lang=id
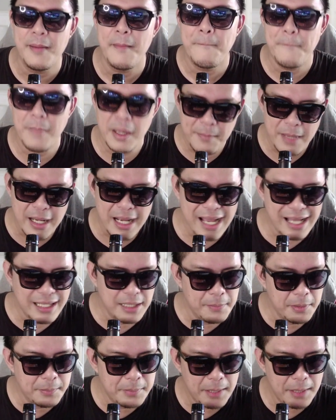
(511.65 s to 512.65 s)
Memang ada
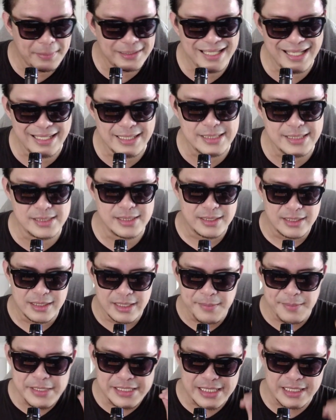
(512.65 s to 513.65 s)
beberapa teknis
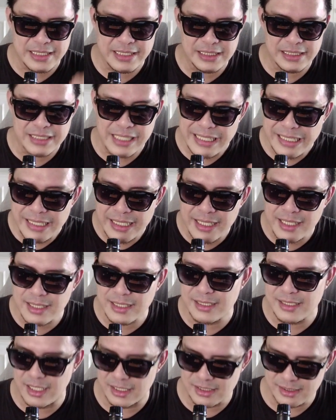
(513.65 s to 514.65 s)
dia bisa di trigger
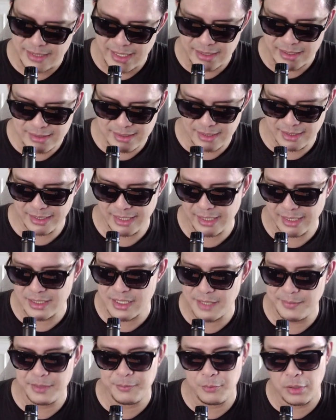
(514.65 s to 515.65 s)
uh, eh, snare-nya, kick
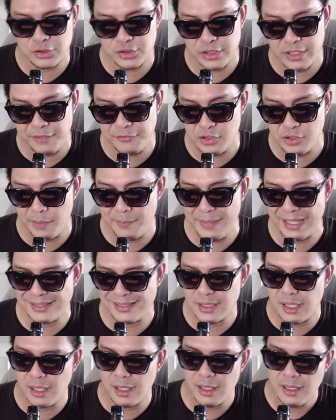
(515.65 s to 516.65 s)
drumnya maksudnya yang
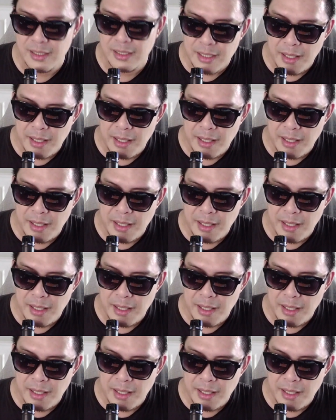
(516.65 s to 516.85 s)
fundamental